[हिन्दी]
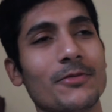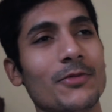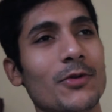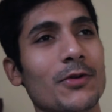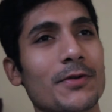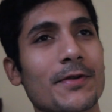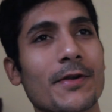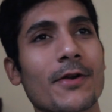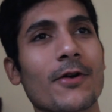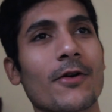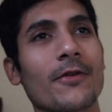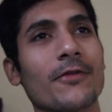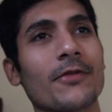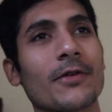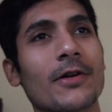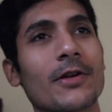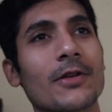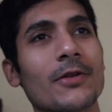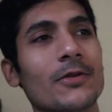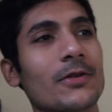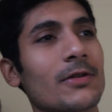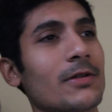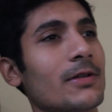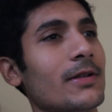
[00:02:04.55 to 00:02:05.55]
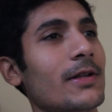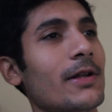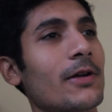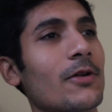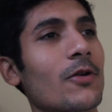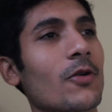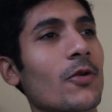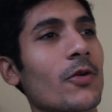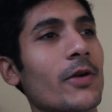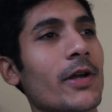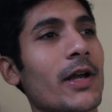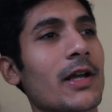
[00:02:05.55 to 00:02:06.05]
म्यूज़िक ऑफ कर दो तो
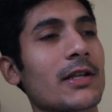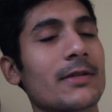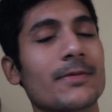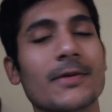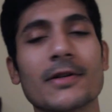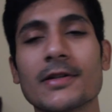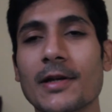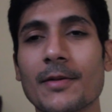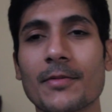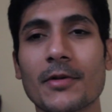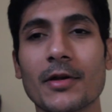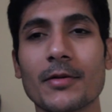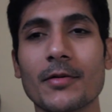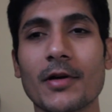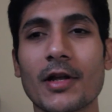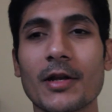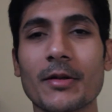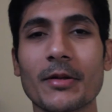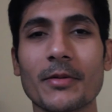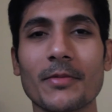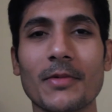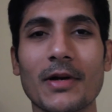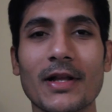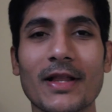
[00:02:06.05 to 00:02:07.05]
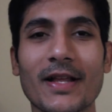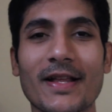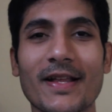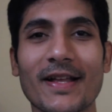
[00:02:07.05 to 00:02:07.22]
देखो कोई आसपास आपके बारे में बात